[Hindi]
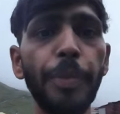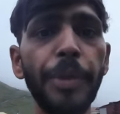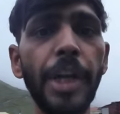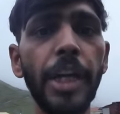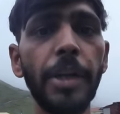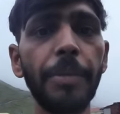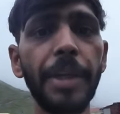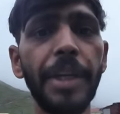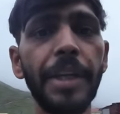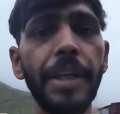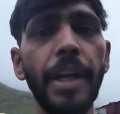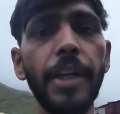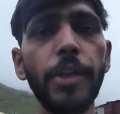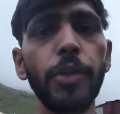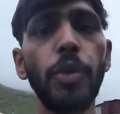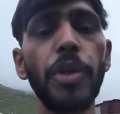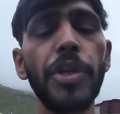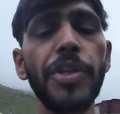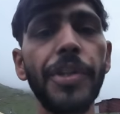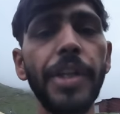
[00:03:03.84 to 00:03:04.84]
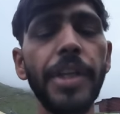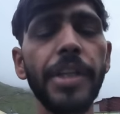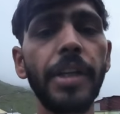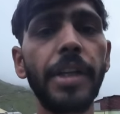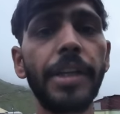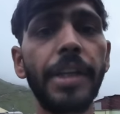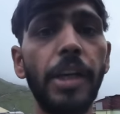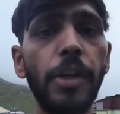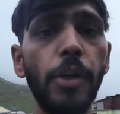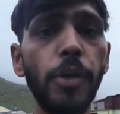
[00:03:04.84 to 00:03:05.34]
प्रयाग में ही रात को स्टे
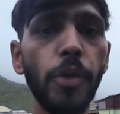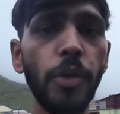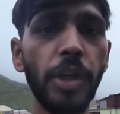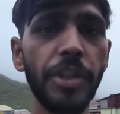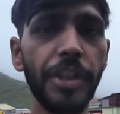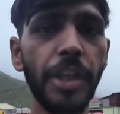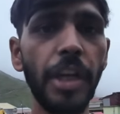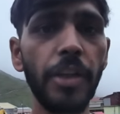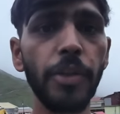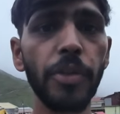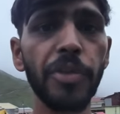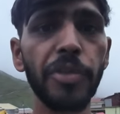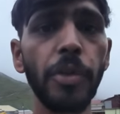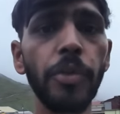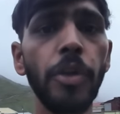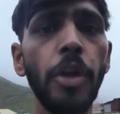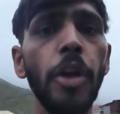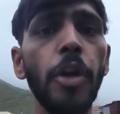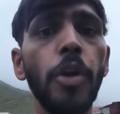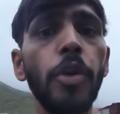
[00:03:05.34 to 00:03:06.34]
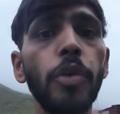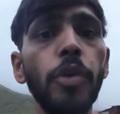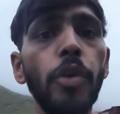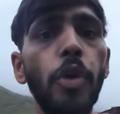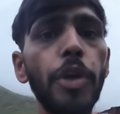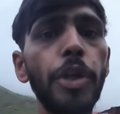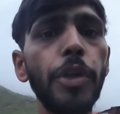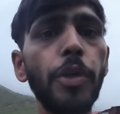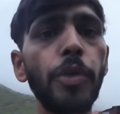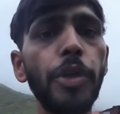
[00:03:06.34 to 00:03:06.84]
करना होगा जी हाँ दोस्तों
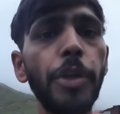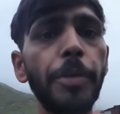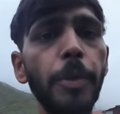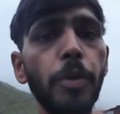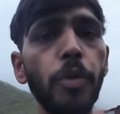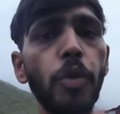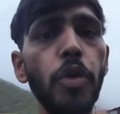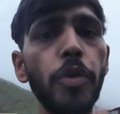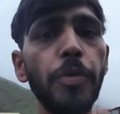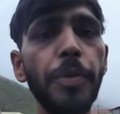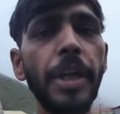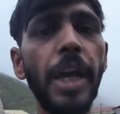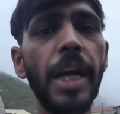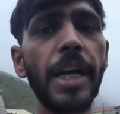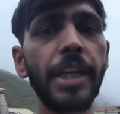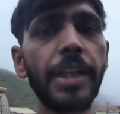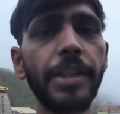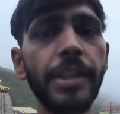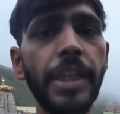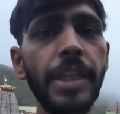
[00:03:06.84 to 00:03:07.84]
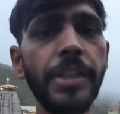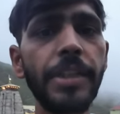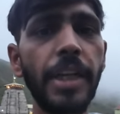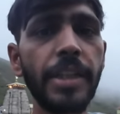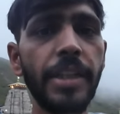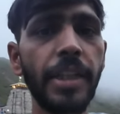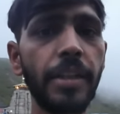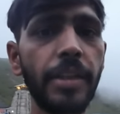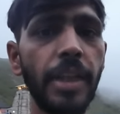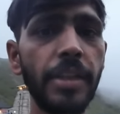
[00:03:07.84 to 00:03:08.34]
गौरी कुंड में कोई भी आगे नहीं जा
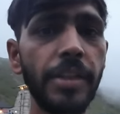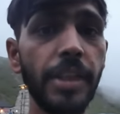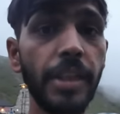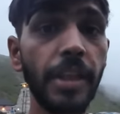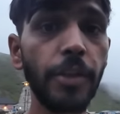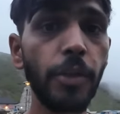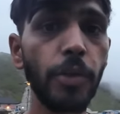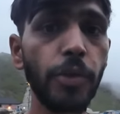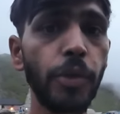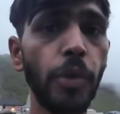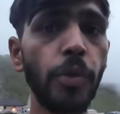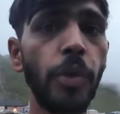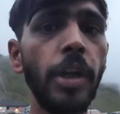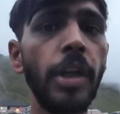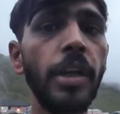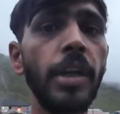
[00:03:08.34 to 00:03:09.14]
सकता जी हाँ दोस्तों